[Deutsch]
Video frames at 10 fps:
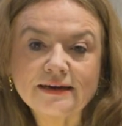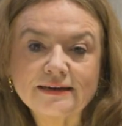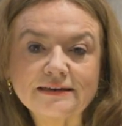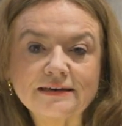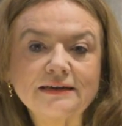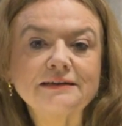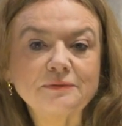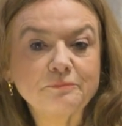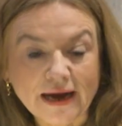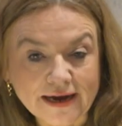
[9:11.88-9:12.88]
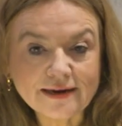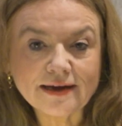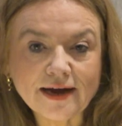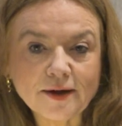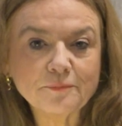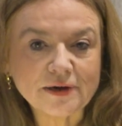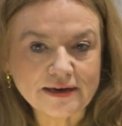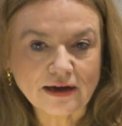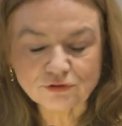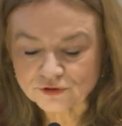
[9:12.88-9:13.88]
denn beide haben
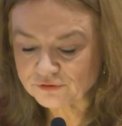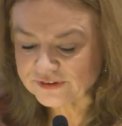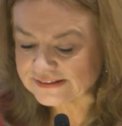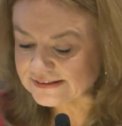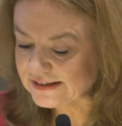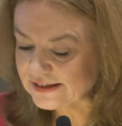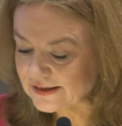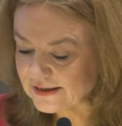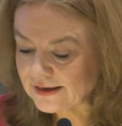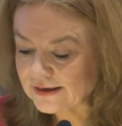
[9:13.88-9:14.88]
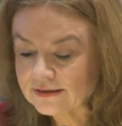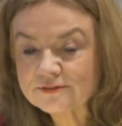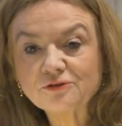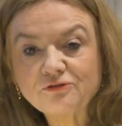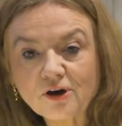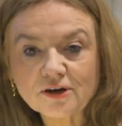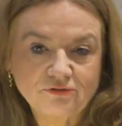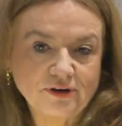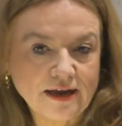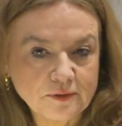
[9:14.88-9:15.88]
genauso wie Sie sofort
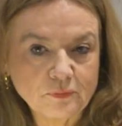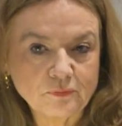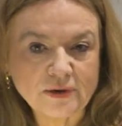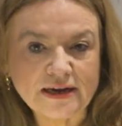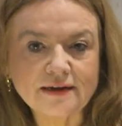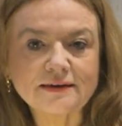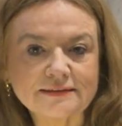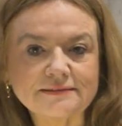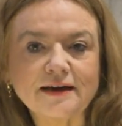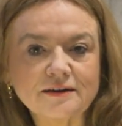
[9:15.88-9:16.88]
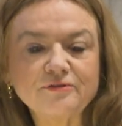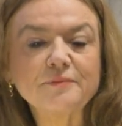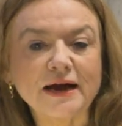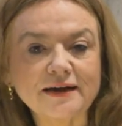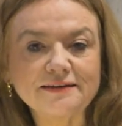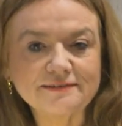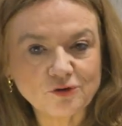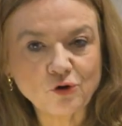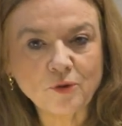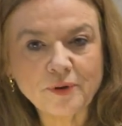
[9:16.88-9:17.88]
von Anbeginn gesagt, wir machen diese
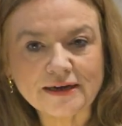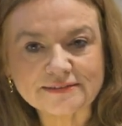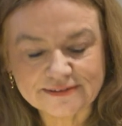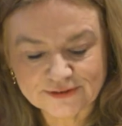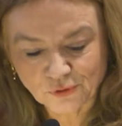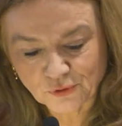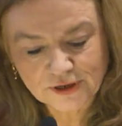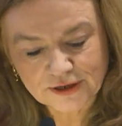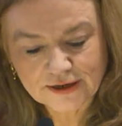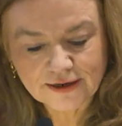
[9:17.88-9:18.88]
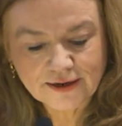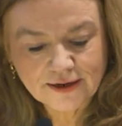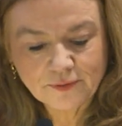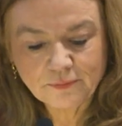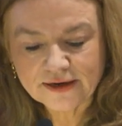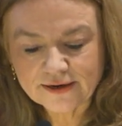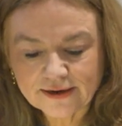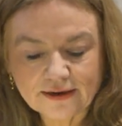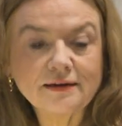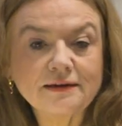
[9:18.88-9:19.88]
Kooperation mit
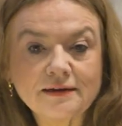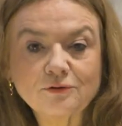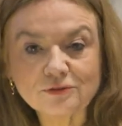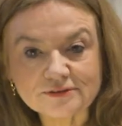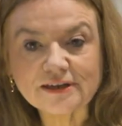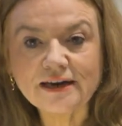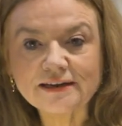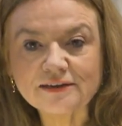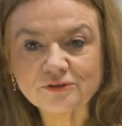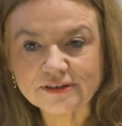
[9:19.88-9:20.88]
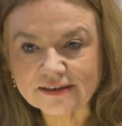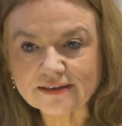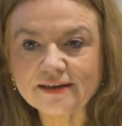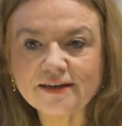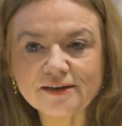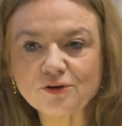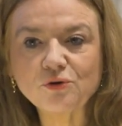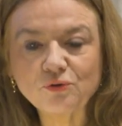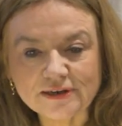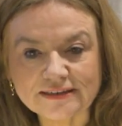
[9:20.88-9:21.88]
der Kunsthalle Jesuitenkirche
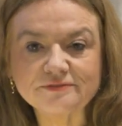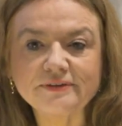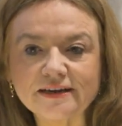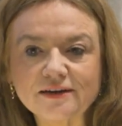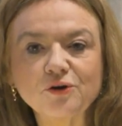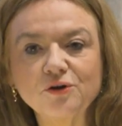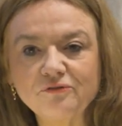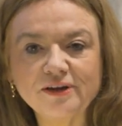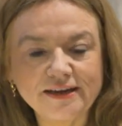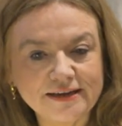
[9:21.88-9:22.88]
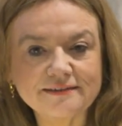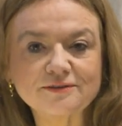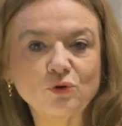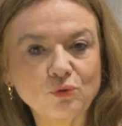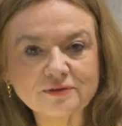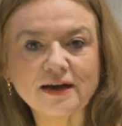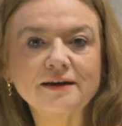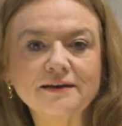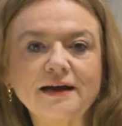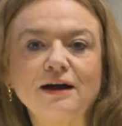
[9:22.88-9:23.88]
und nur deswegen können wir hier diese
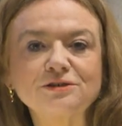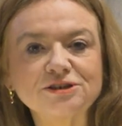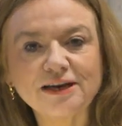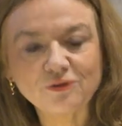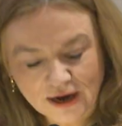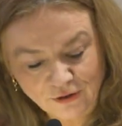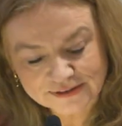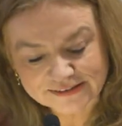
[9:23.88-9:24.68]
großartige Ausstellung auch